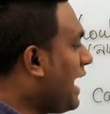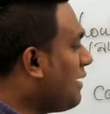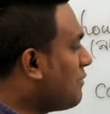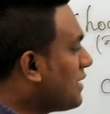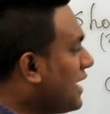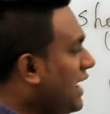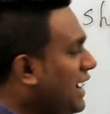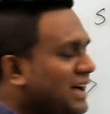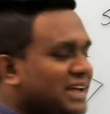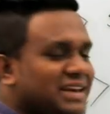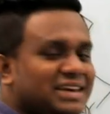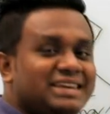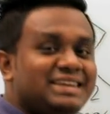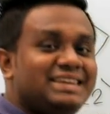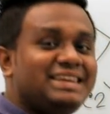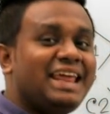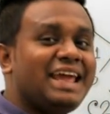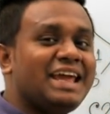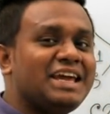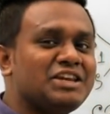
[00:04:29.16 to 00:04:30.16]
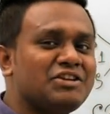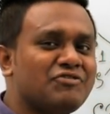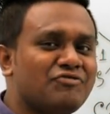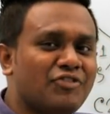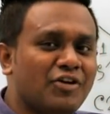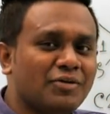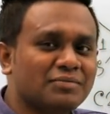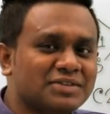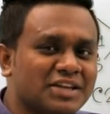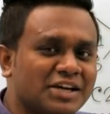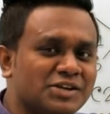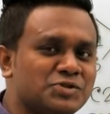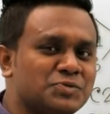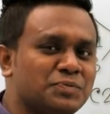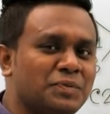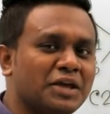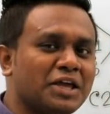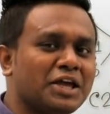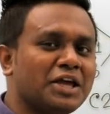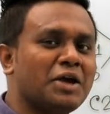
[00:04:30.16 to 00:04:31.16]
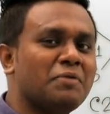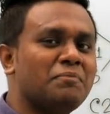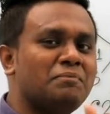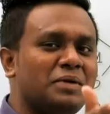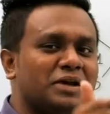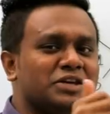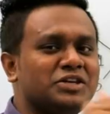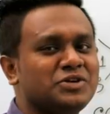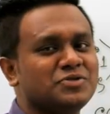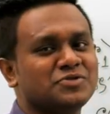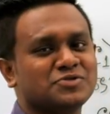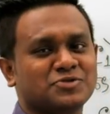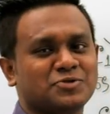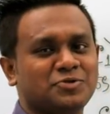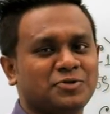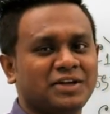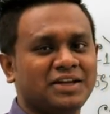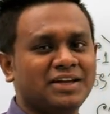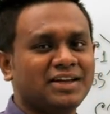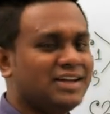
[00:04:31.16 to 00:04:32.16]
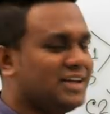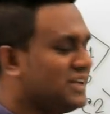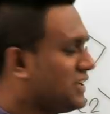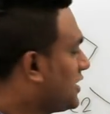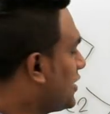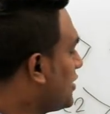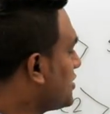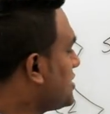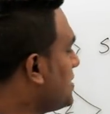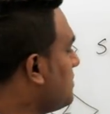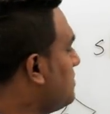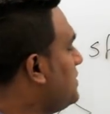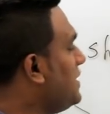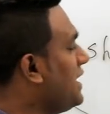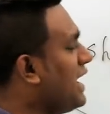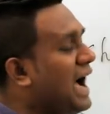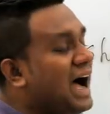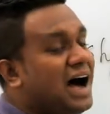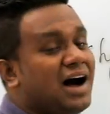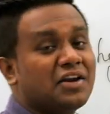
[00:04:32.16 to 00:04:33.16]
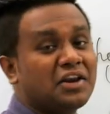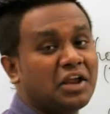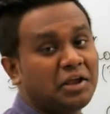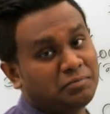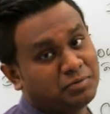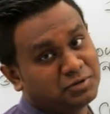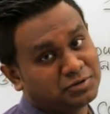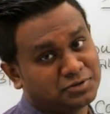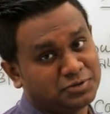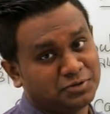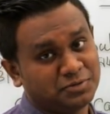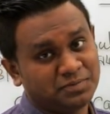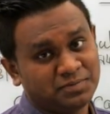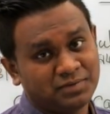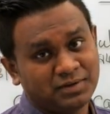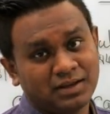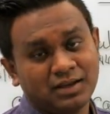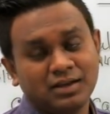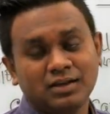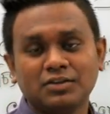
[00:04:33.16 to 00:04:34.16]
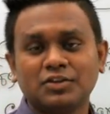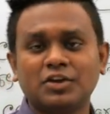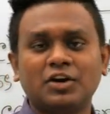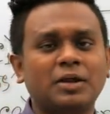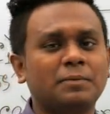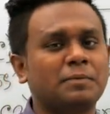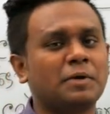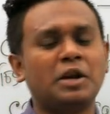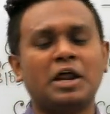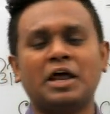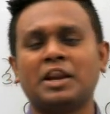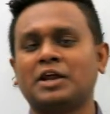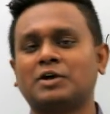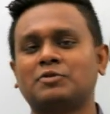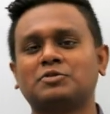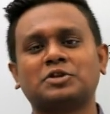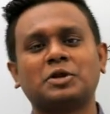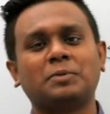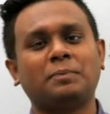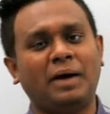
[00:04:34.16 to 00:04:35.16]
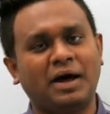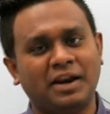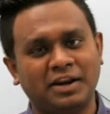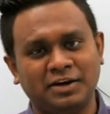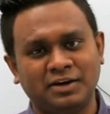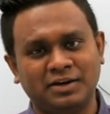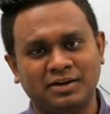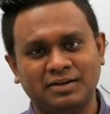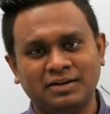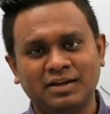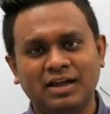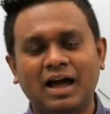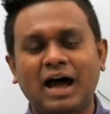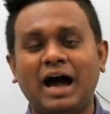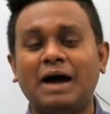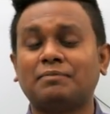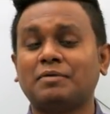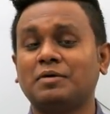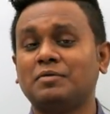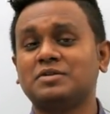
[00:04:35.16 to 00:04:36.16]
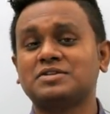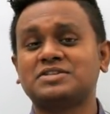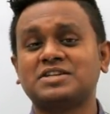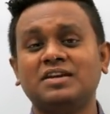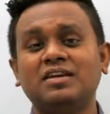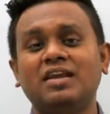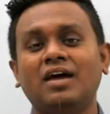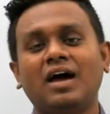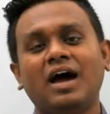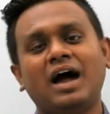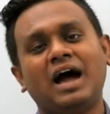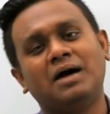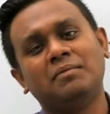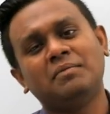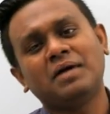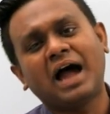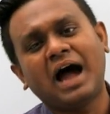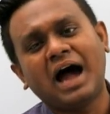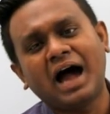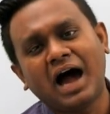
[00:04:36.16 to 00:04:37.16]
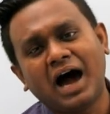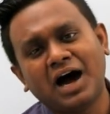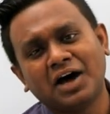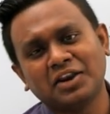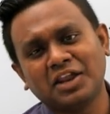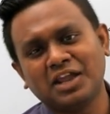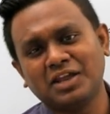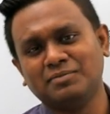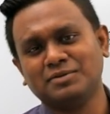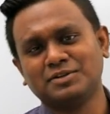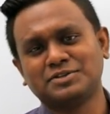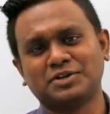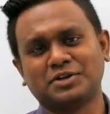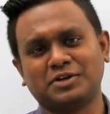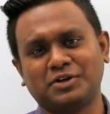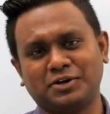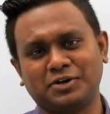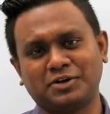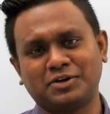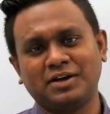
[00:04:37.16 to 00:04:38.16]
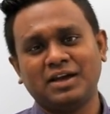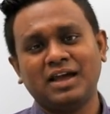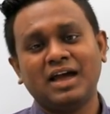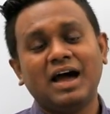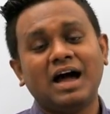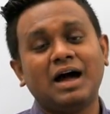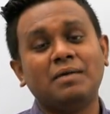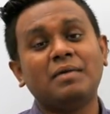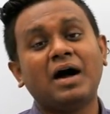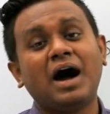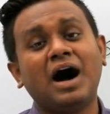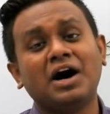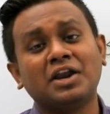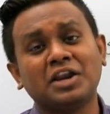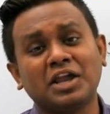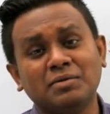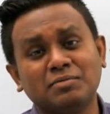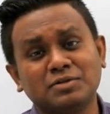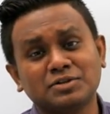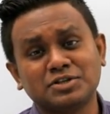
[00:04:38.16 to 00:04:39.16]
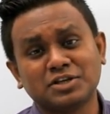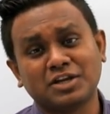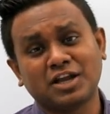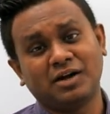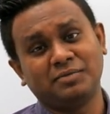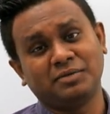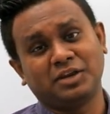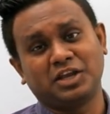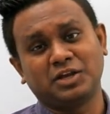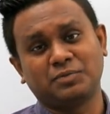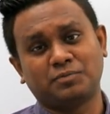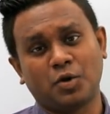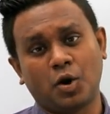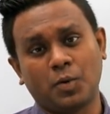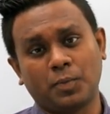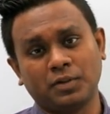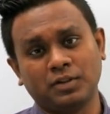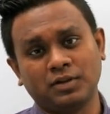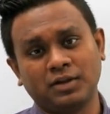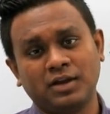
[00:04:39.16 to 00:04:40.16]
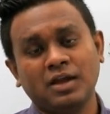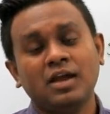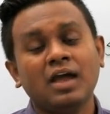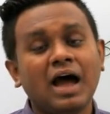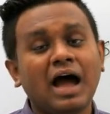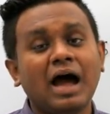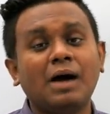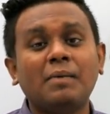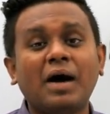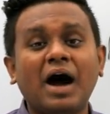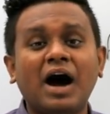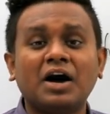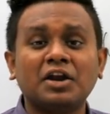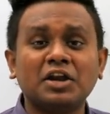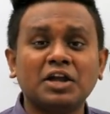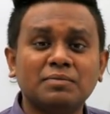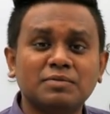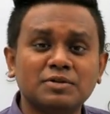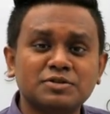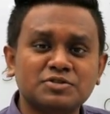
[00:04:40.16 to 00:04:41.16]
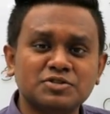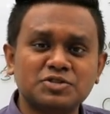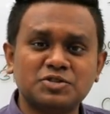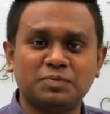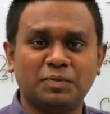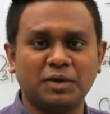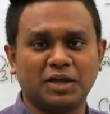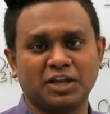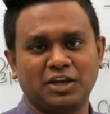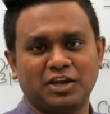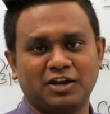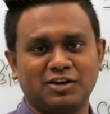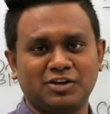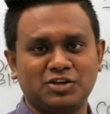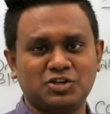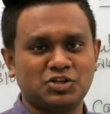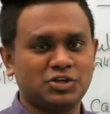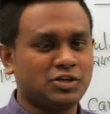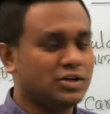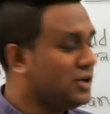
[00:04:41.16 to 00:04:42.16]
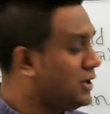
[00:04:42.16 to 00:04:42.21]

আমরা নেগেটিভ ফর্মটা স্পিকিংয়ে বেশি ইউজ করি সেটা হচ্ছে বি আনএবল টু ধরুন আপনি রান্না করতে পারেন না আপনি বলছেন আম আনএবল টু কুক আম আনএবল টু কমিউনিকেট প্রপারলি আম আনএবল টু স্পিক ইন ইংলিশ